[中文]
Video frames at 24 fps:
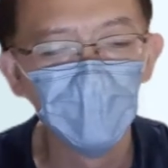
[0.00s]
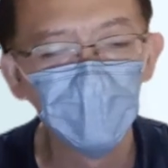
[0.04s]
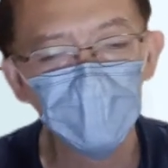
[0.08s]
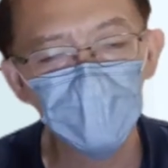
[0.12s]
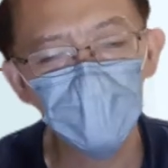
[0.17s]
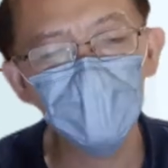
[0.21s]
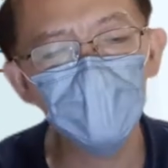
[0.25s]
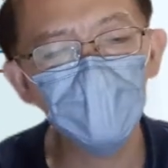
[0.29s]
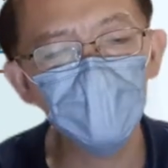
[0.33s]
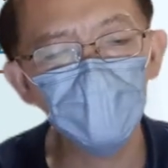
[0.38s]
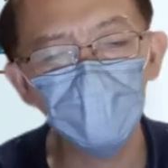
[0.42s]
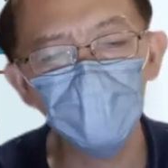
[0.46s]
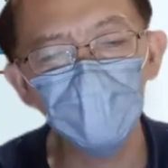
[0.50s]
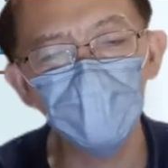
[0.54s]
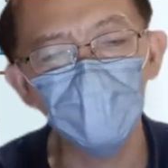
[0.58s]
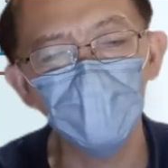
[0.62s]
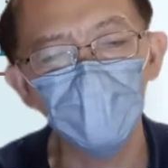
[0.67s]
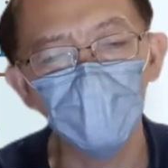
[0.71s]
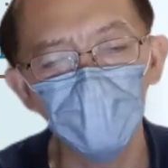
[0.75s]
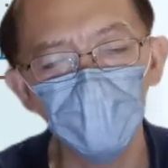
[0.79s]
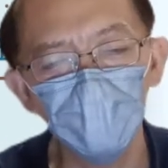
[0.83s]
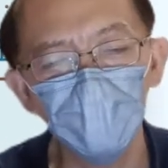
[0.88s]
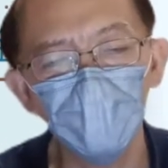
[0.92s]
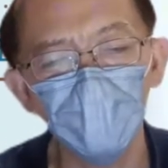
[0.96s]
这个都有
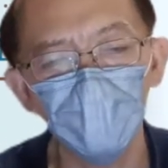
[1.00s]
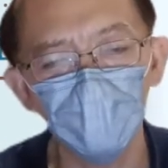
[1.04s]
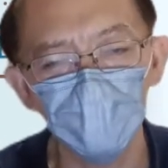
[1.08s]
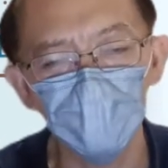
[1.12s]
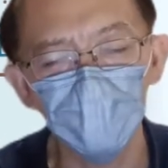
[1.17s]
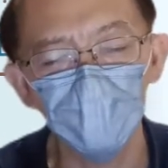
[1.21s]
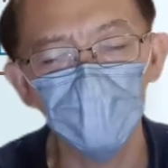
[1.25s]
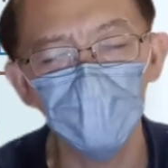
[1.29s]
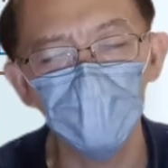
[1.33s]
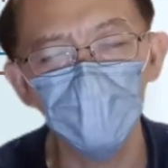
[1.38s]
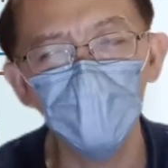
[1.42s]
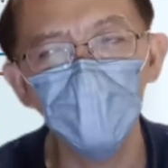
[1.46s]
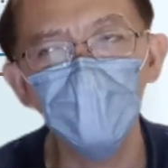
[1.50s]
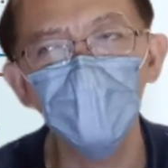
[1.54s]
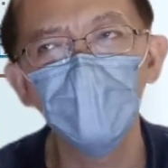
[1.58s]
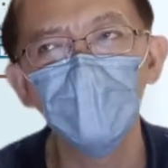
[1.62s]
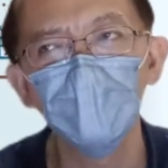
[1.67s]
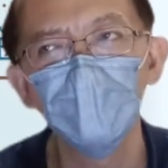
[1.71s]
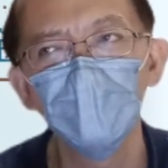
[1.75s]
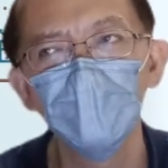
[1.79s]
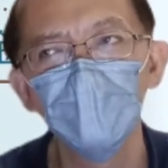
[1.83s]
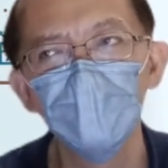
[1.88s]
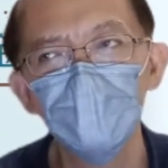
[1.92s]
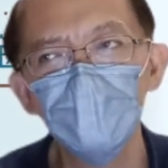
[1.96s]
很好的作用。因为
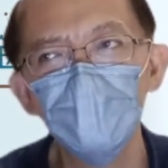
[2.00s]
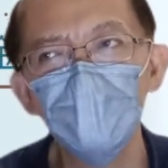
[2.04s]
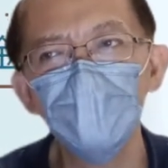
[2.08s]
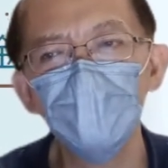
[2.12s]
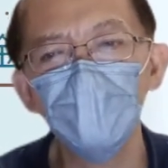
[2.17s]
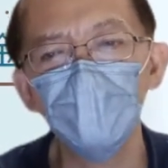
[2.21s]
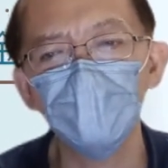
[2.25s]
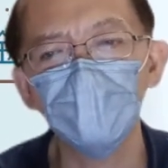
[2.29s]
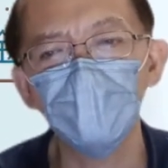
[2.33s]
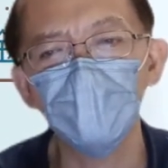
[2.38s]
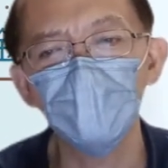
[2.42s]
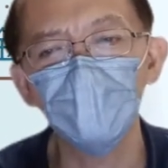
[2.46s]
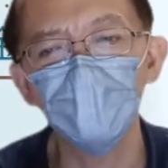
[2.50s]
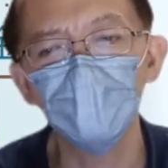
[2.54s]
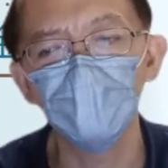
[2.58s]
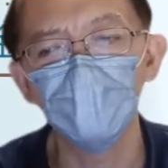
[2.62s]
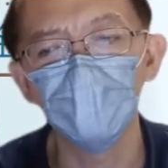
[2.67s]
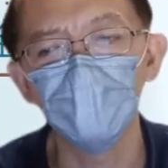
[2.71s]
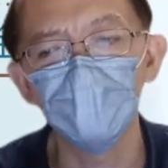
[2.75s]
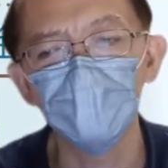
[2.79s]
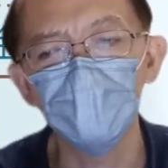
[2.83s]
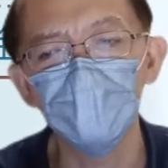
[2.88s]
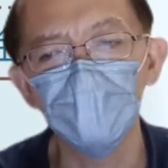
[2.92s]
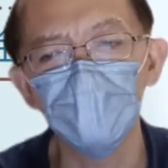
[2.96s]
香港保单
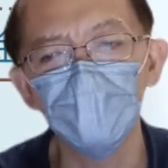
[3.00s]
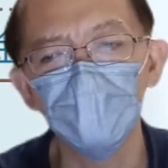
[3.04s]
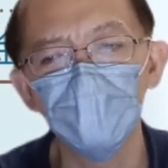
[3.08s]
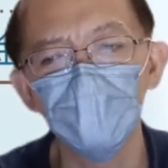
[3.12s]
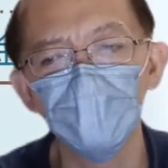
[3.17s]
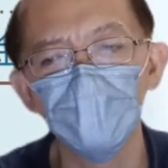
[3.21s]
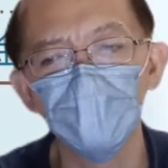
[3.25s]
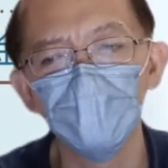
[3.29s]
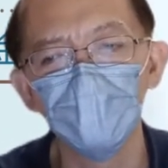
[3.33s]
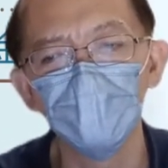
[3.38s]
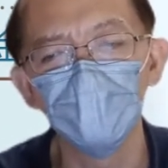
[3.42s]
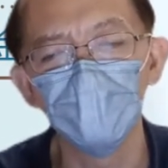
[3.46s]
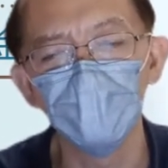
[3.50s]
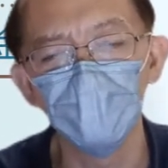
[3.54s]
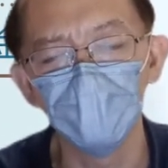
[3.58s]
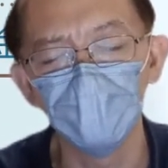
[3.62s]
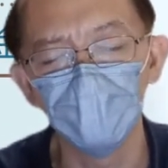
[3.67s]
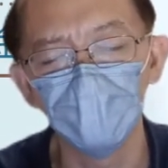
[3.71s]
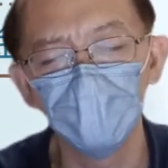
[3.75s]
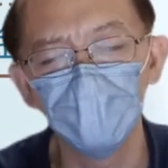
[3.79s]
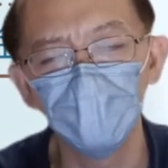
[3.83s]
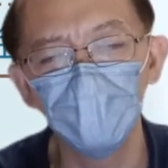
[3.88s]
有这个免